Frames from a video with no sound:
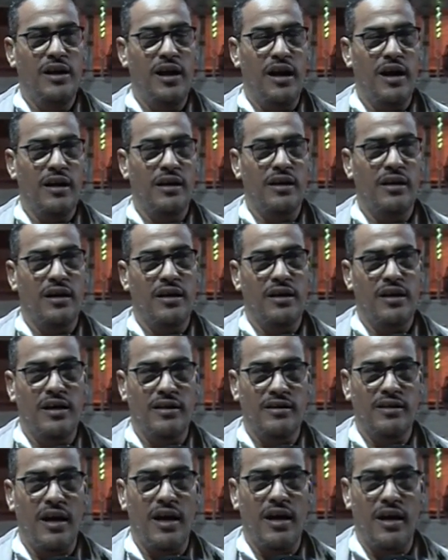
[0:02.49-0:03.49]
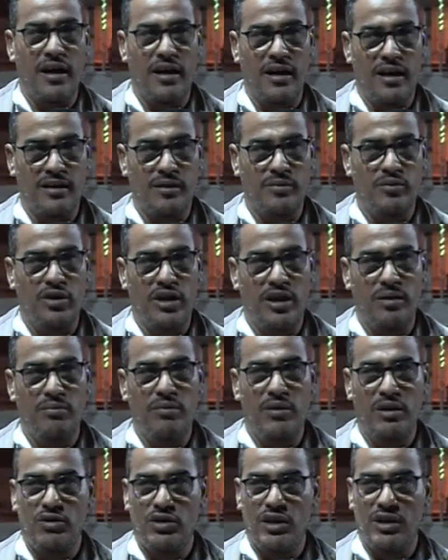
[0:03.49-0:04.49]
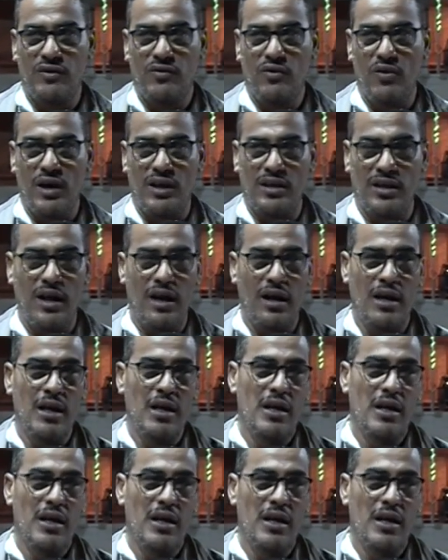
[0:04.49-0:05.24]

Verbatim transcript: حقيقه كانت قرارات مهمه وجات في وقتها